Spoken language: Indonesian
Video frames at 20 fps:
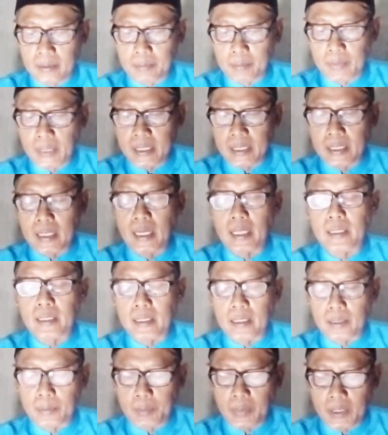
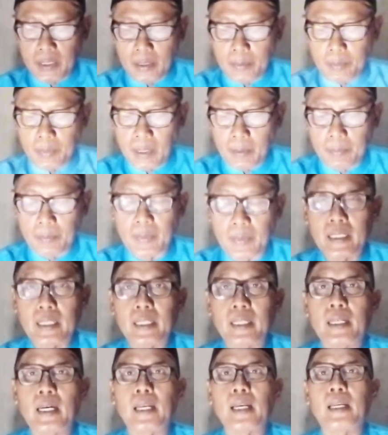menjadi penyebab
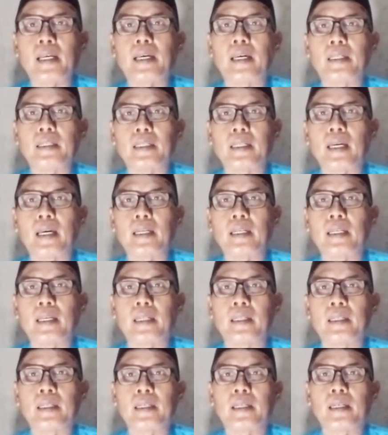meninggalkan
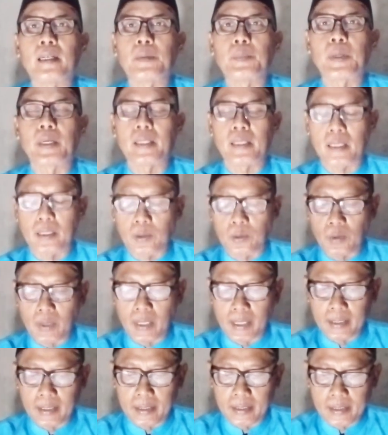kalian kepada itu
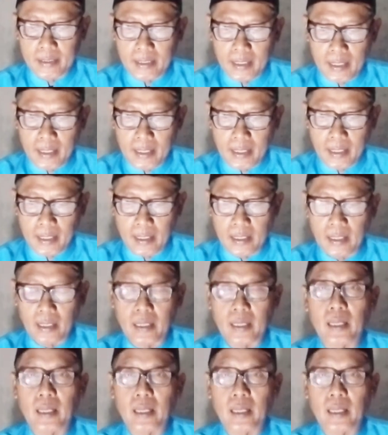An-Nisa